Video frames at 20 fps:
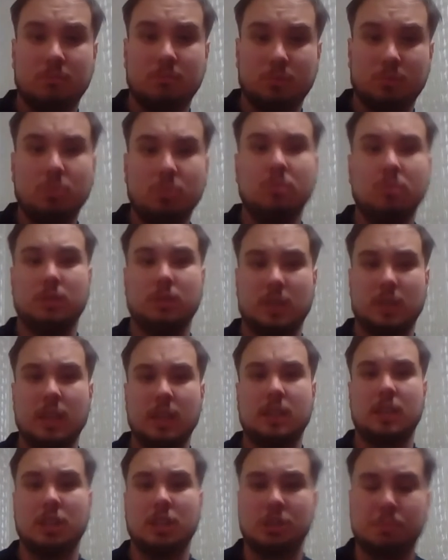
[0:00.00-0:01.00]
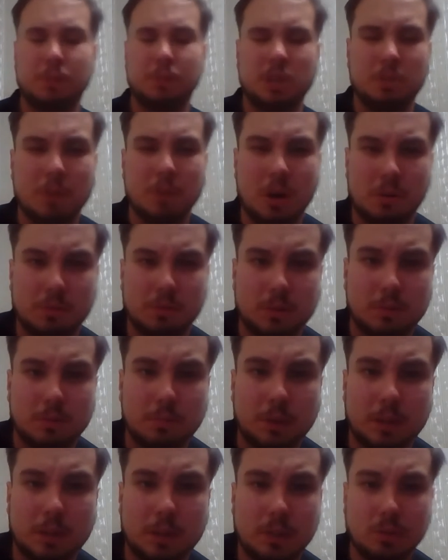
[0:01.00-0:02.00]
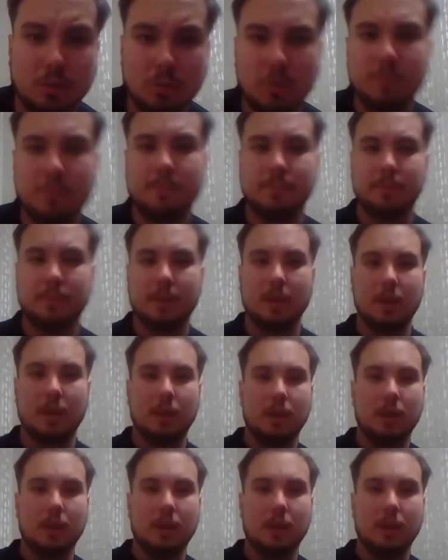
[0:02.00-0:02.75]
Ну, я это, конечно, понимаю в этом плане, но